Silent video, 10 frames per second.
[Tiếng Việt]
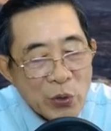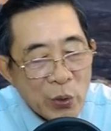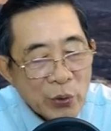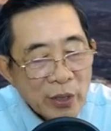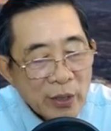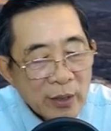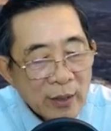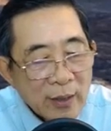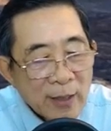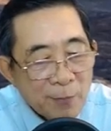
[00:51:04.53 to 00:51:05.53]
rồi.
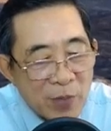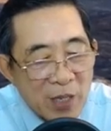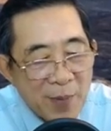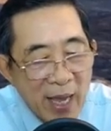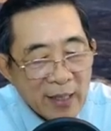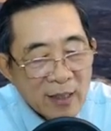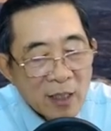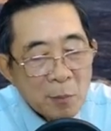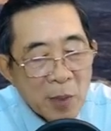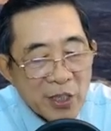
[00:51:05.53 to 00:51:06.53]
Vì vậy,
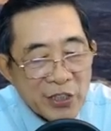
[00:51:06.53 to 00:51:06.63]
mười